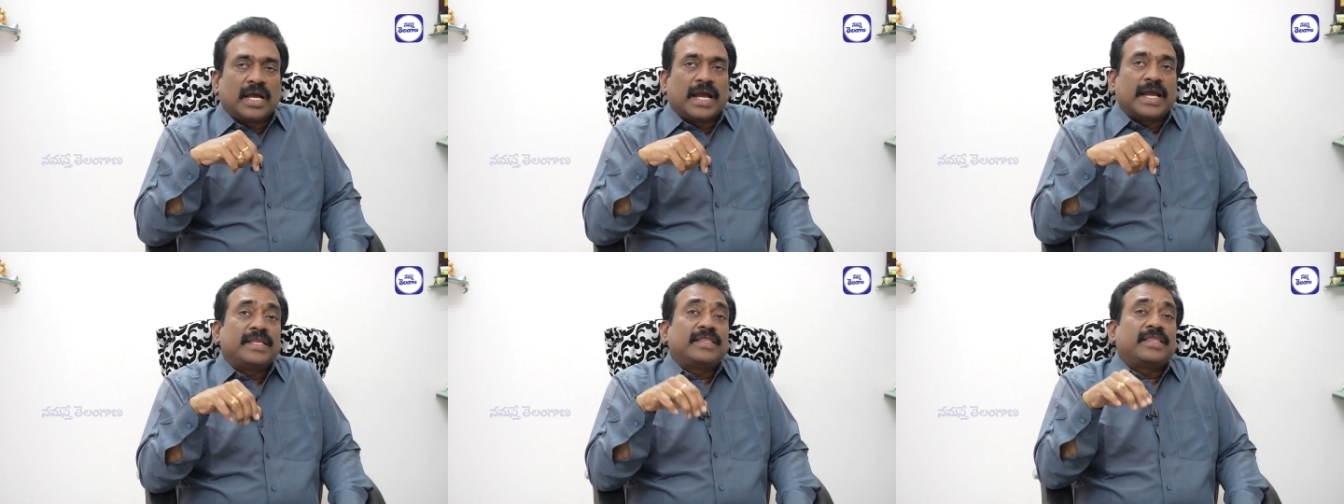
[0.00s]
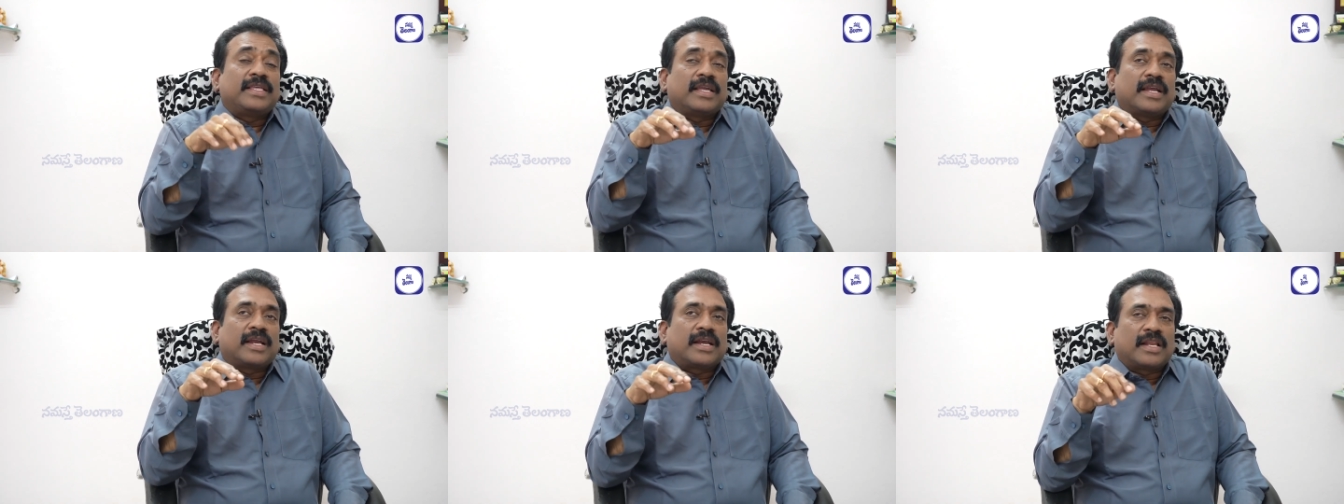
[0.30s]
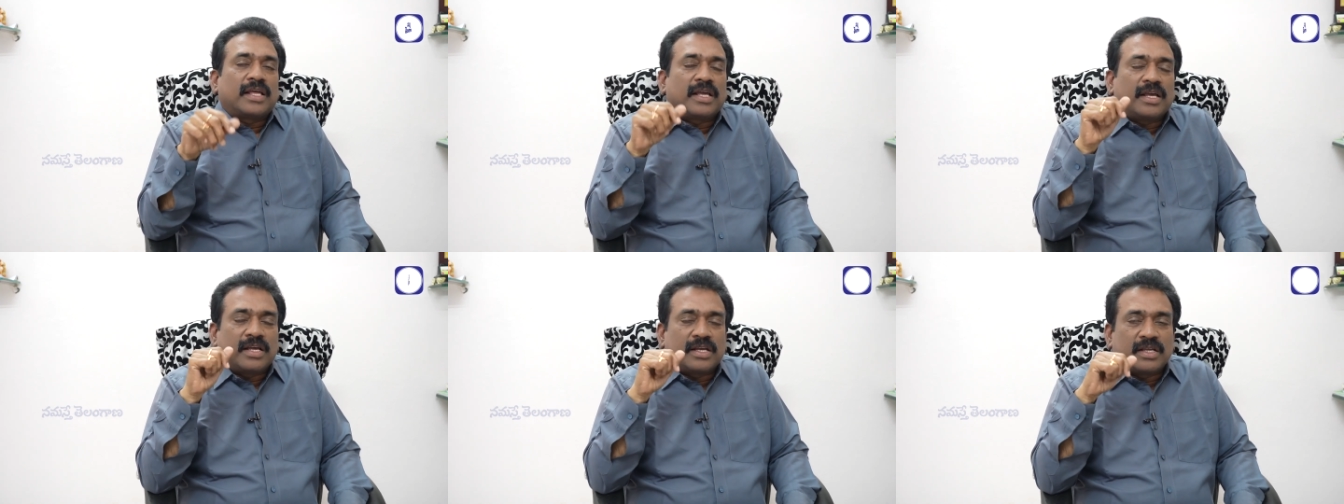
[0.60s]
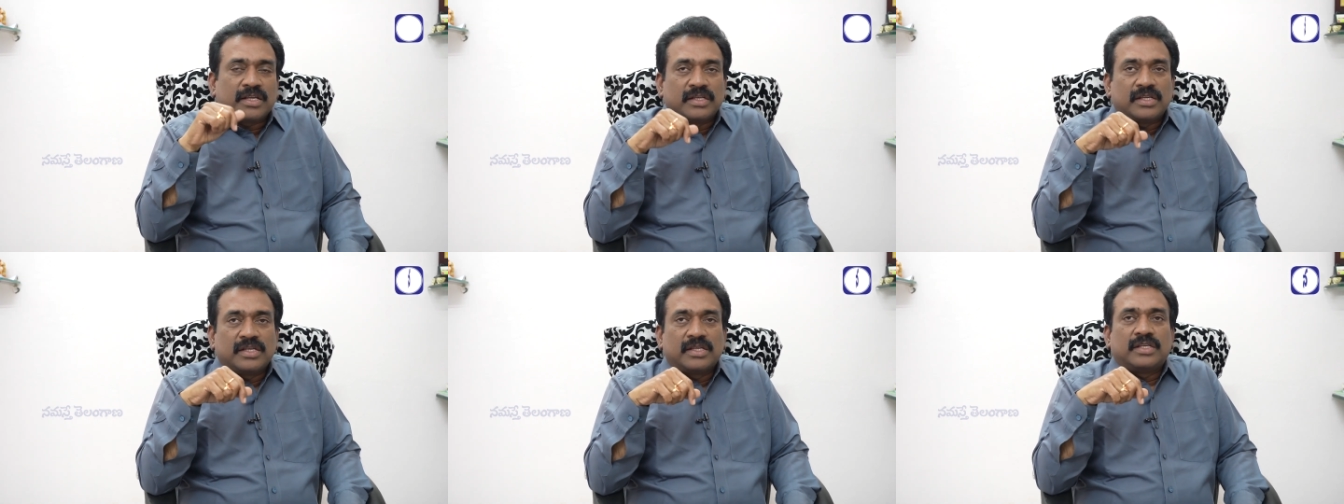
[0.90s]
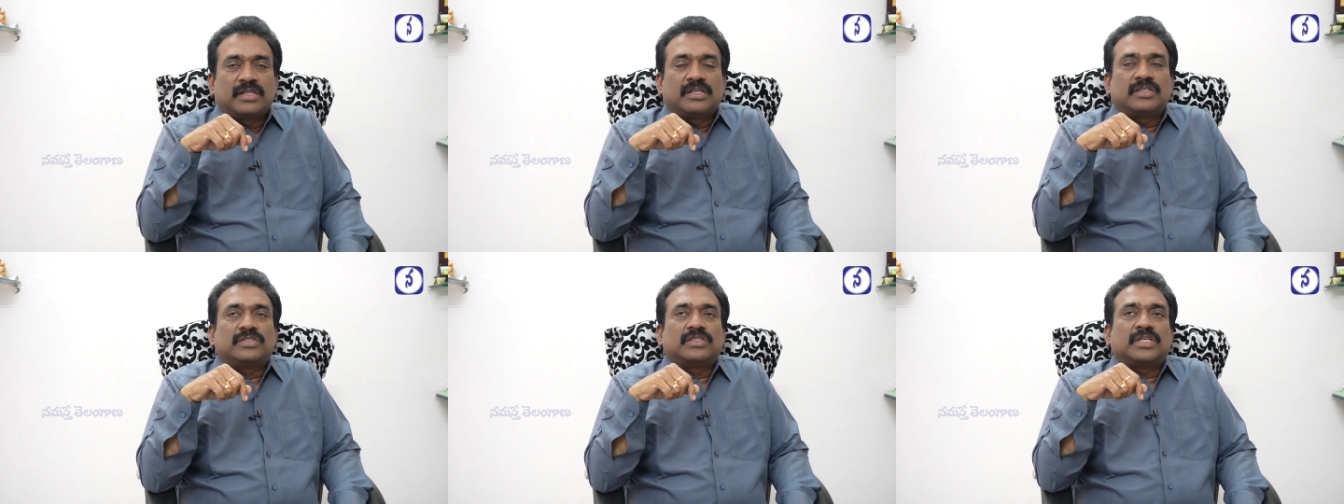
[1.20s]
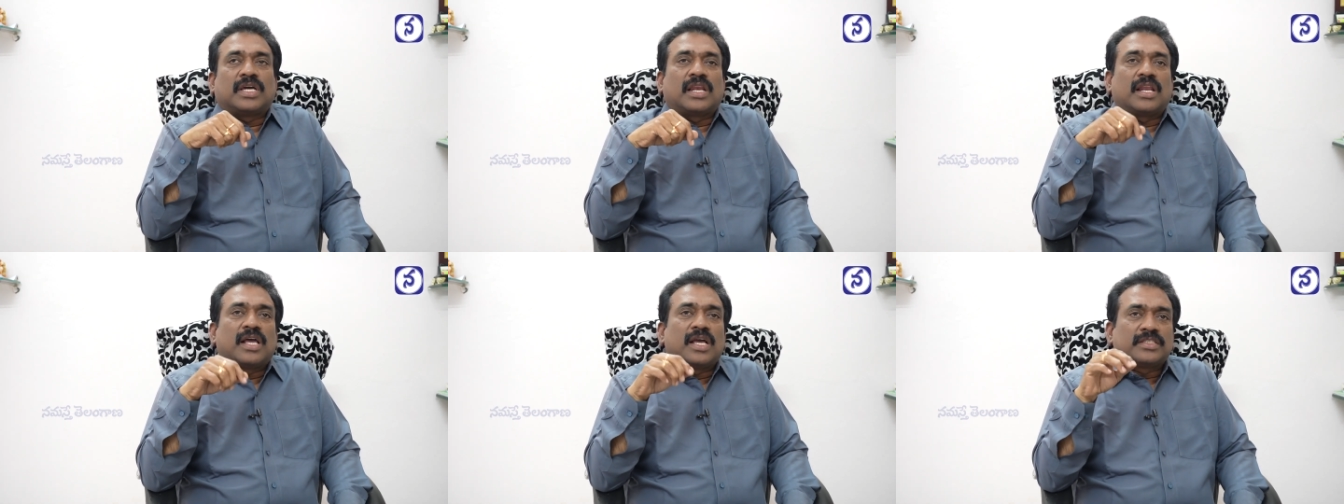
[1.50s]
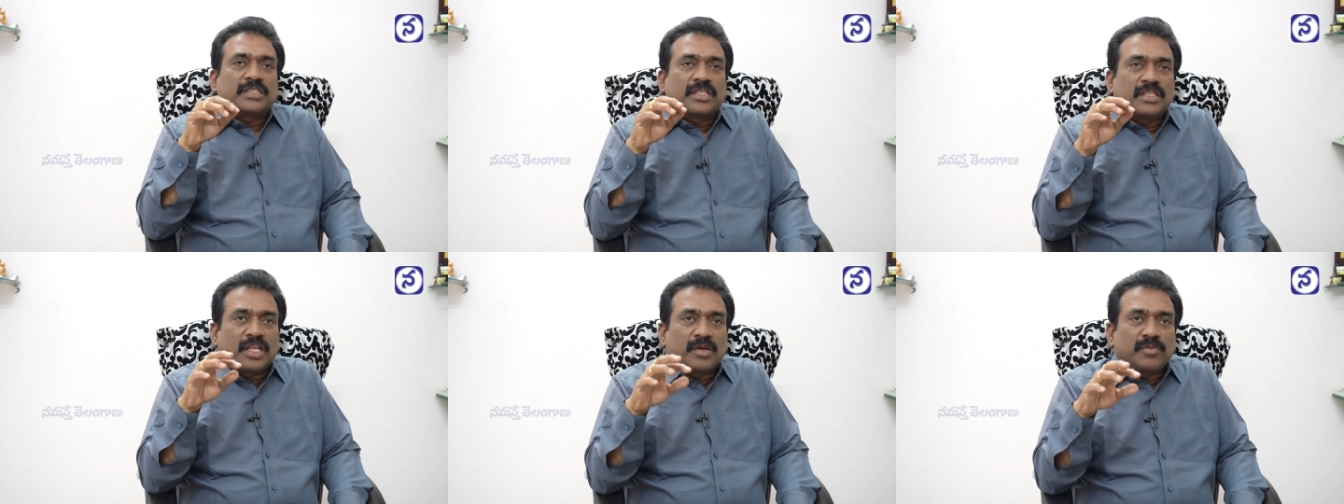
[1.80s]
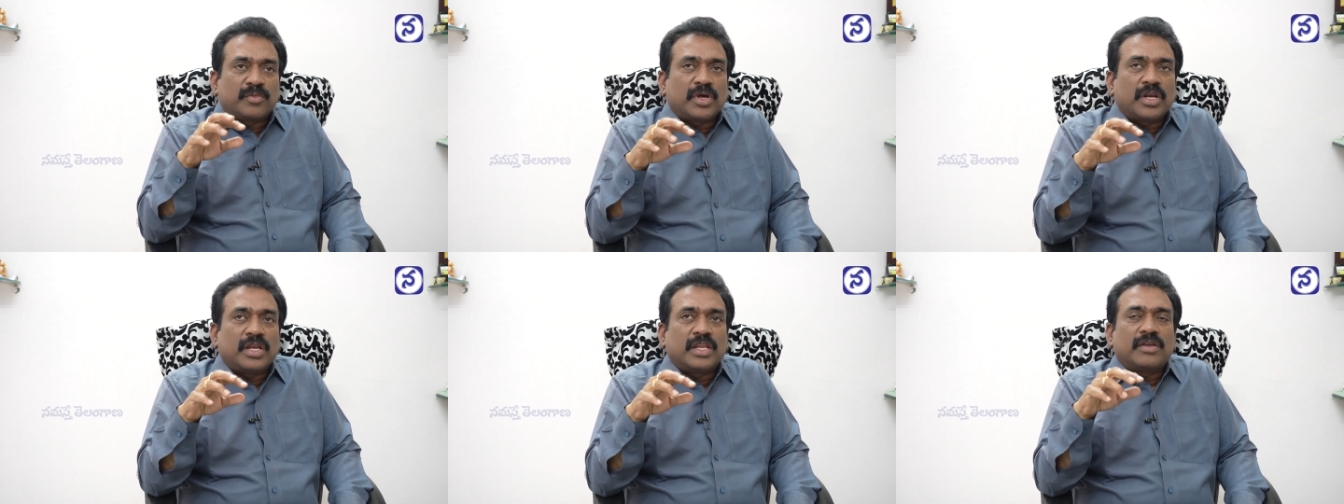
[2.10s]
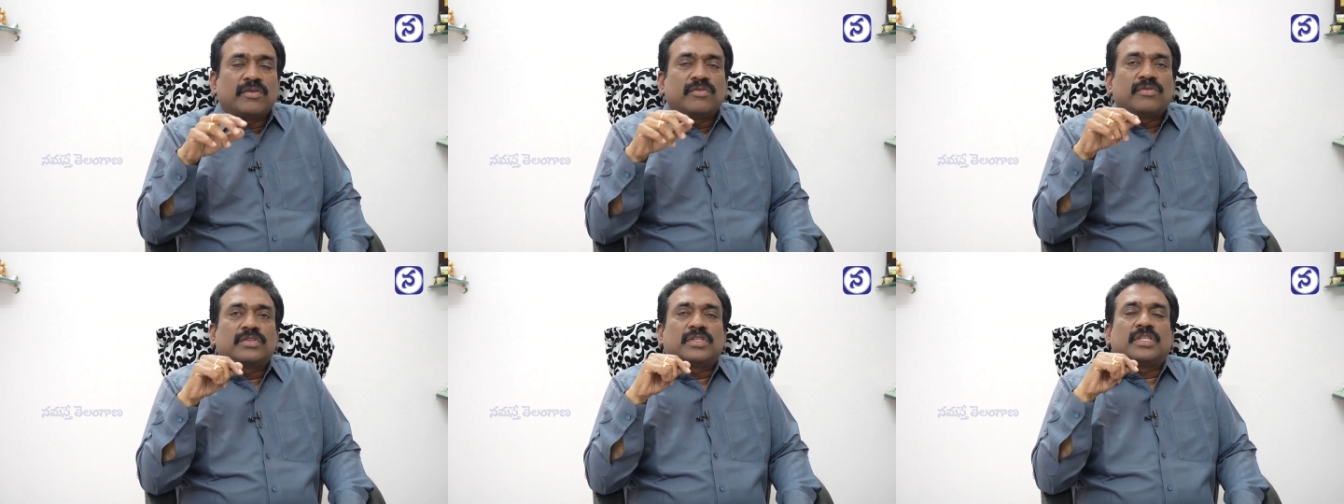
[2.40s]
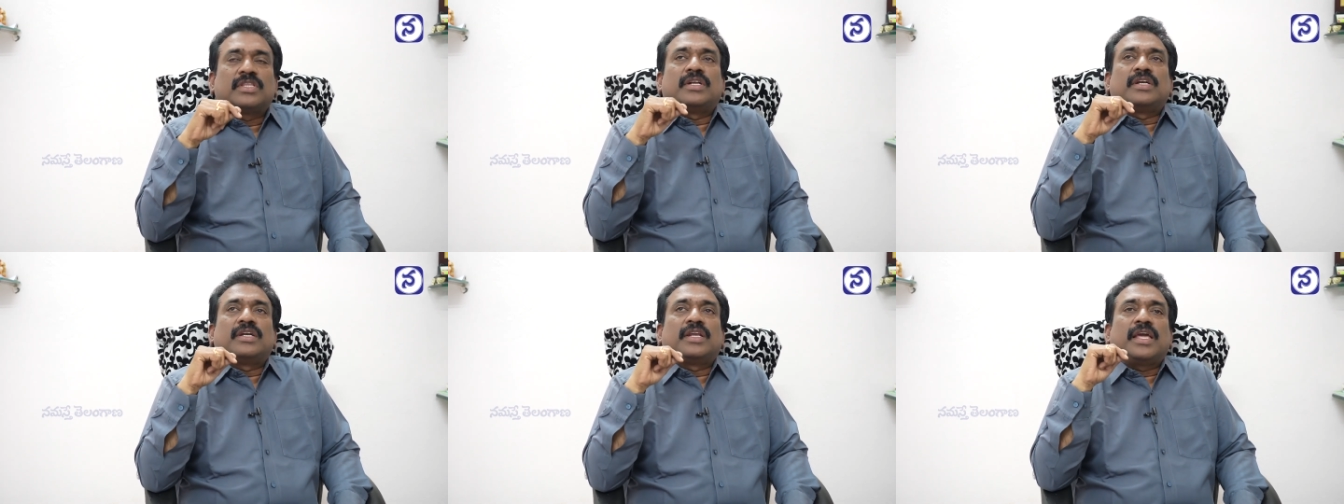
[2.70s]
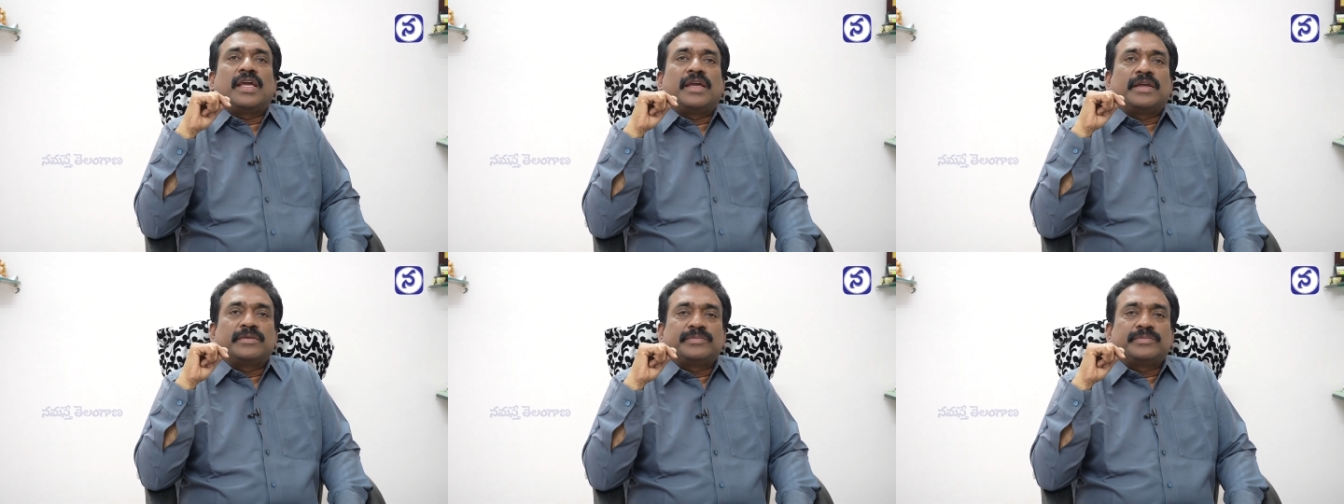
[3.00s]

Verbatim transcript: అయితే ఇక్కడ చాలా సందర్భాల్లో ఏమవుతుందంటే